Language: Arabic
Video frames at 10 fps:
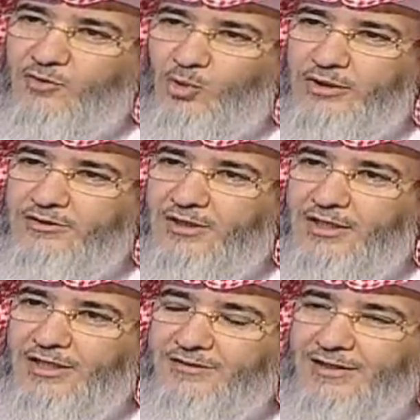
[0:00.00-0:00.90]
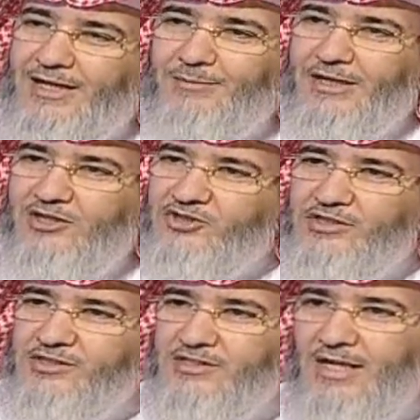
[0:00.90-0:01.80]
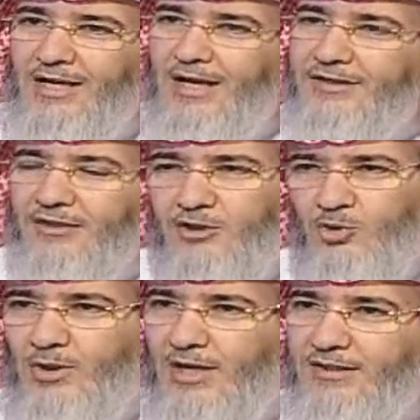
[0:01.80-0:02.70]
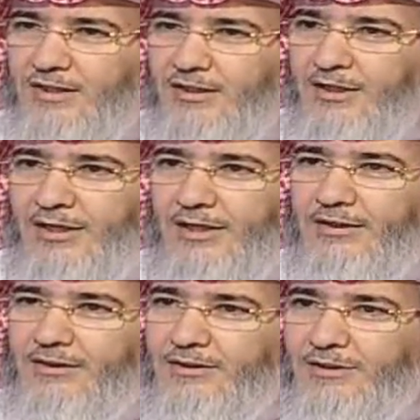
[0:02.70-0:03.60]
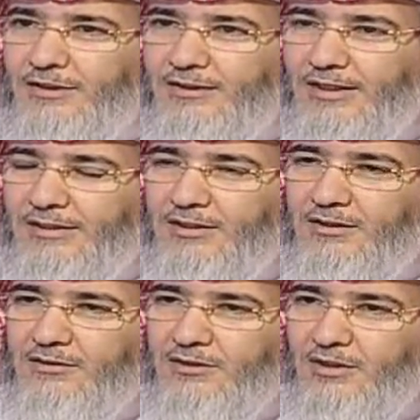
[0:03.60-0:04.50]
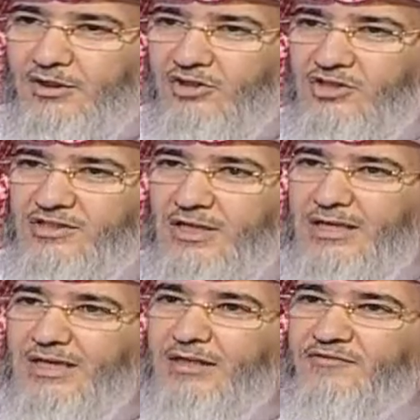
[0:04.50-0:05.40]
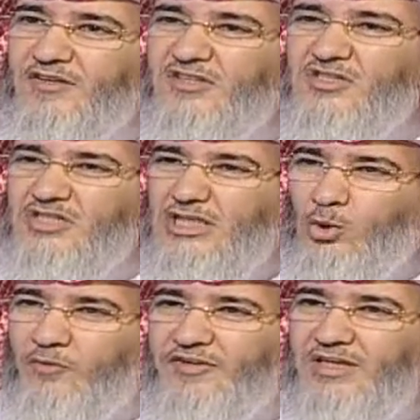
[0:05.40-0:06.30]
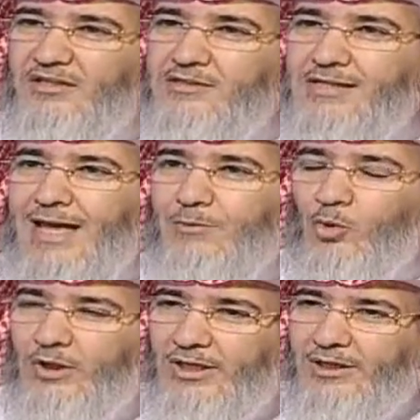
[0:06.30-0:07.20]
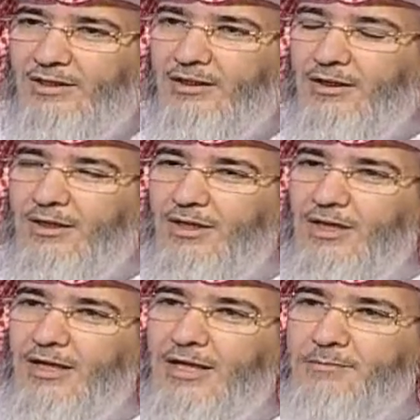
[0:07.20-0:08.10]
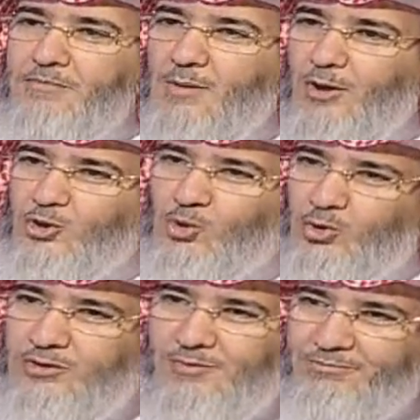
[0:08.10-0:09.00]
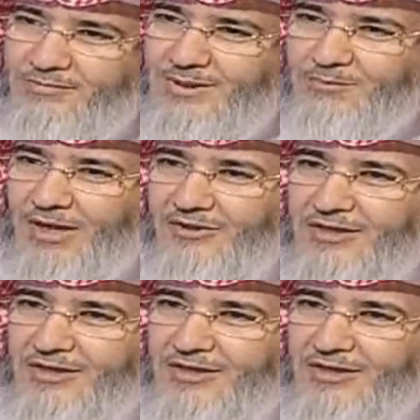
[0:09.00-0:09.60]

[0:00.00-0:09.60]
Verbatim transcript: فرويد اللي هي تتكلم عن الجنس أعتقد أنه هذا آه، يعني في تسطيح في تسطيح وفي اختزال مخل آه. اما مقصود من من بعض